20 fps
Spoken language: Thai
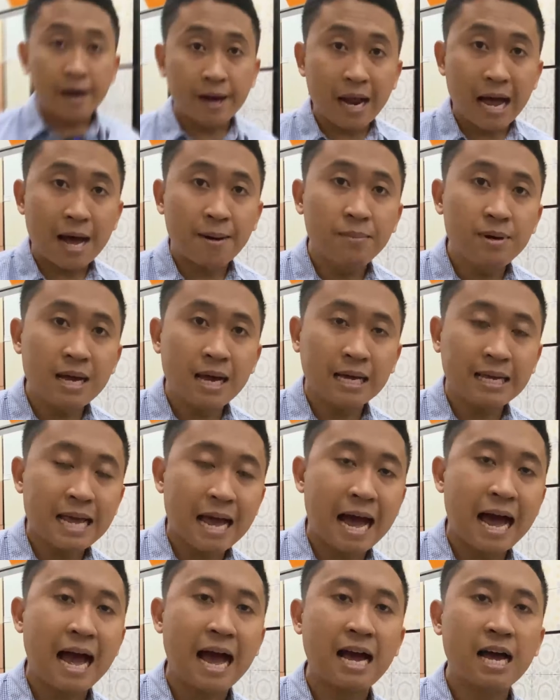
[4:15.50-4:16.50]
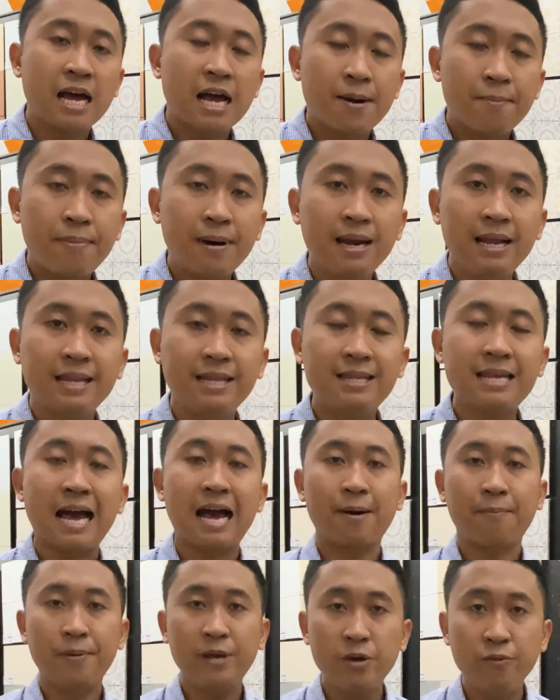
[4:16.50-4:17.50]
กระเบื้องยางผลิตจาก
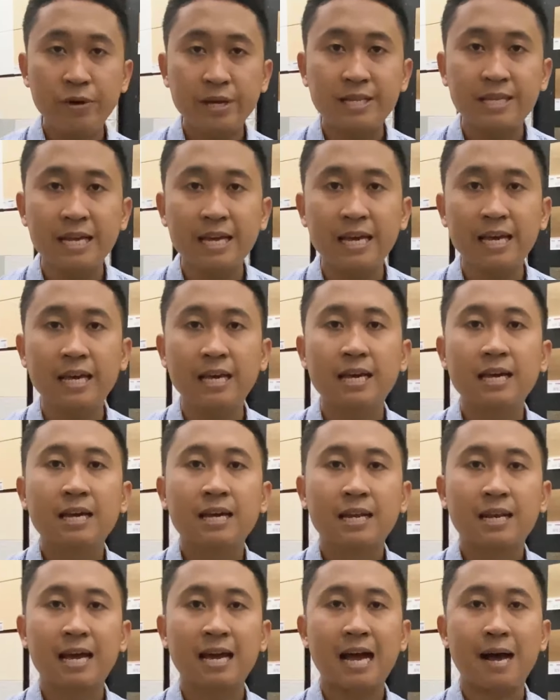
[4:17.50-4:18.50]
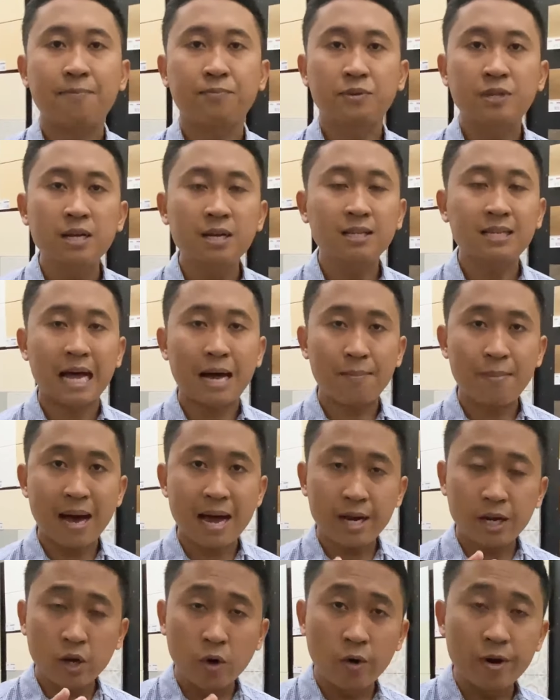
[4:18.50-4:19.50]
PVC นะครับซึ่งสามาร
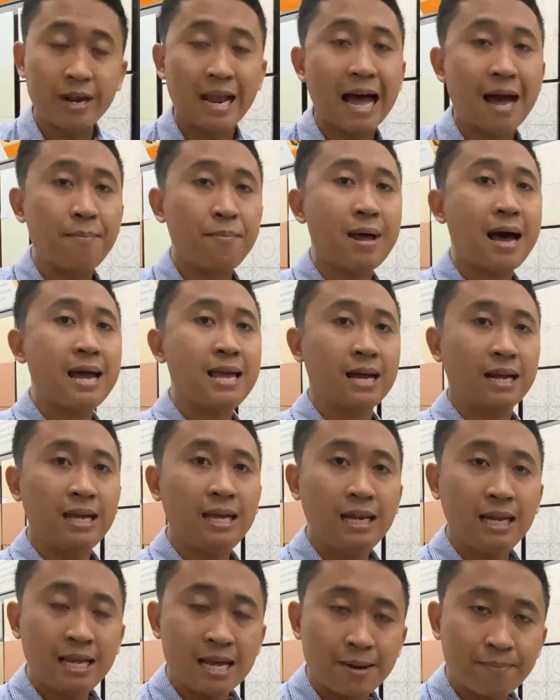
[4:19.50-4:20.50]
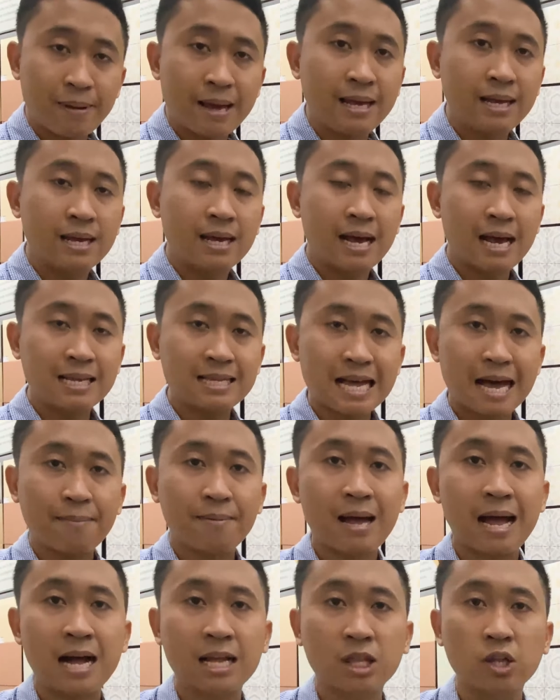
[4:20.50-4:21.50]
ถโดนน้าได้อย่างที่เรียนไปให้ทราบ
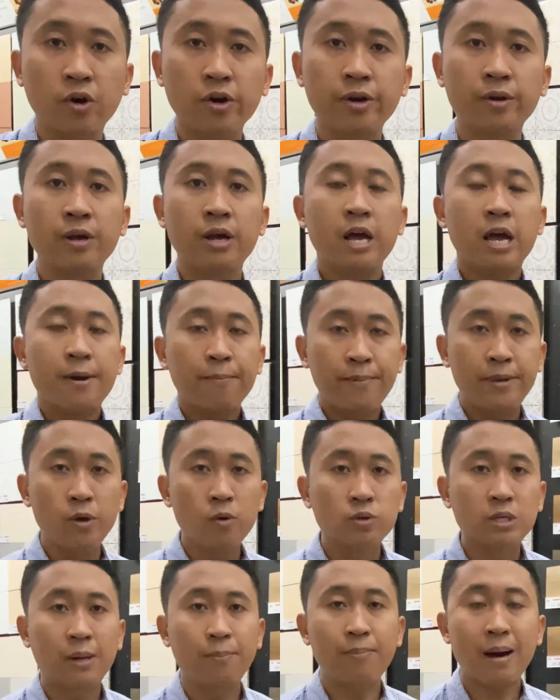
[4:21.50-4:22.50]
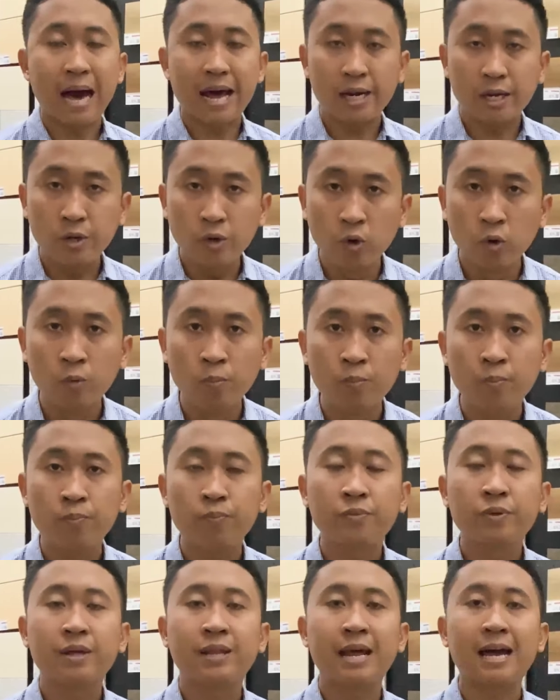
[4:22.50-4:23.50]
ข้างต้นผิวสัมผัสนุ่ม
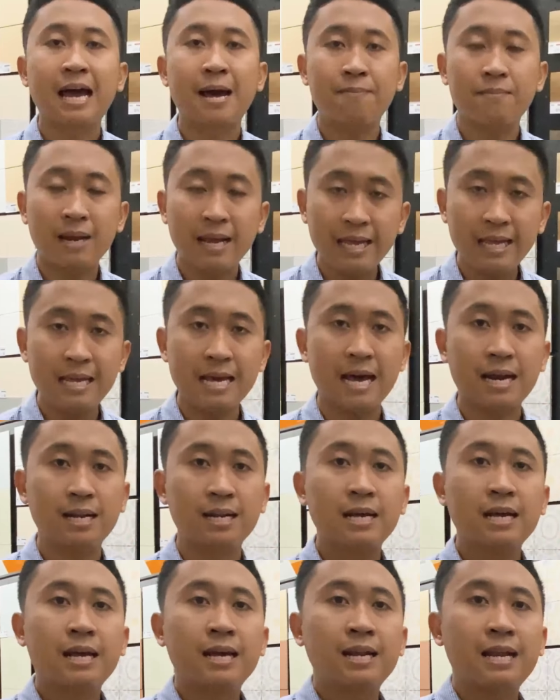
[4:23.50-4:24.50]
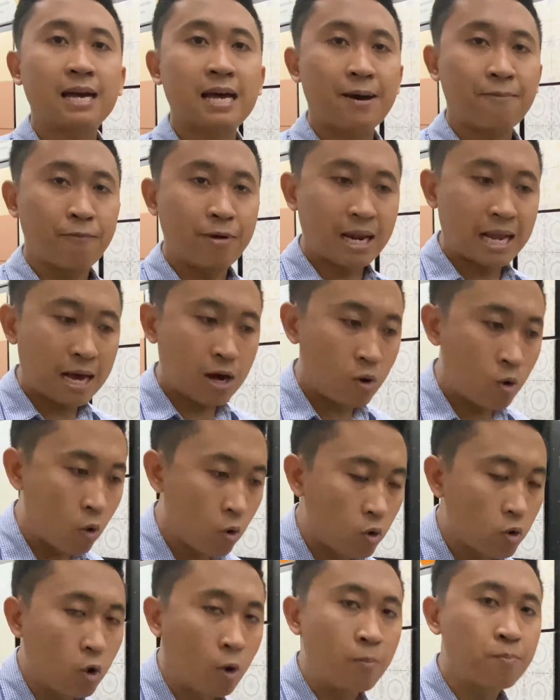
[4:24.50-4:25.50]
นะครับละเอียดนะครับเวลาหก
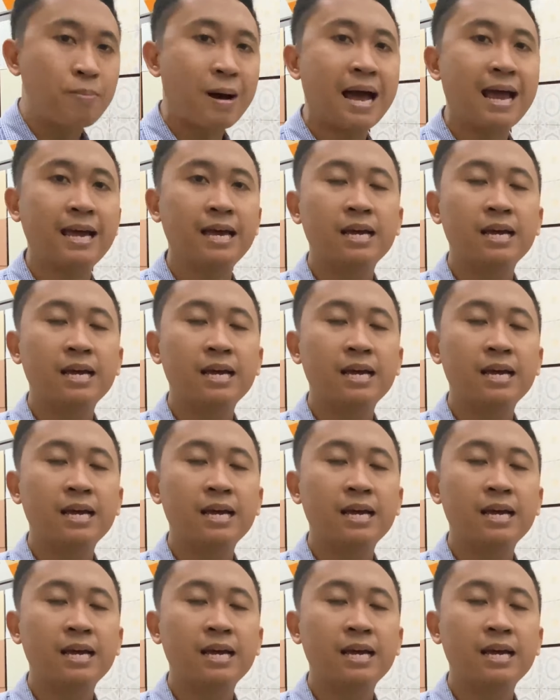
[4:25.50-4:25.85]
ล้มไป